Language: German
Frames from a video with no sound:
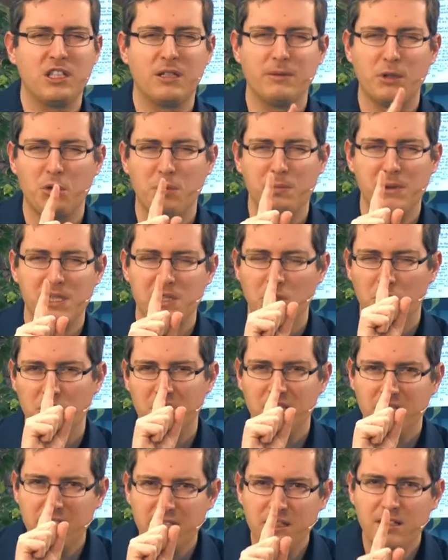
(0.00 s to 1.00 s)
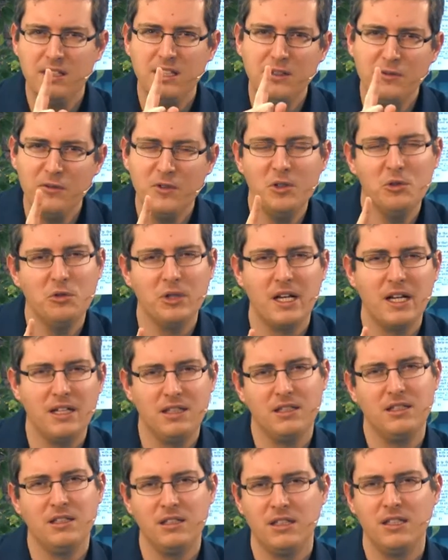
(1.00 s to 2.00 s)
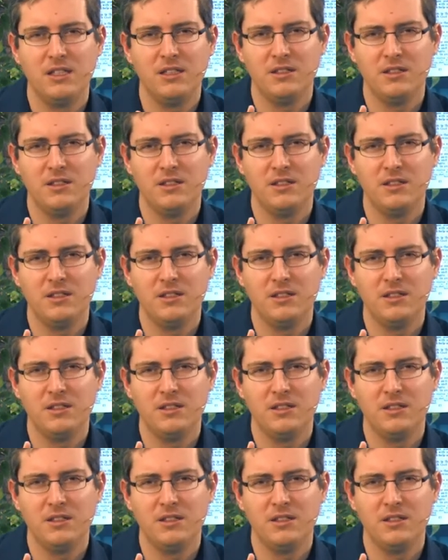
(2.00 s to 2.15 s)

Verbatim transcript: aber spricht auch individuell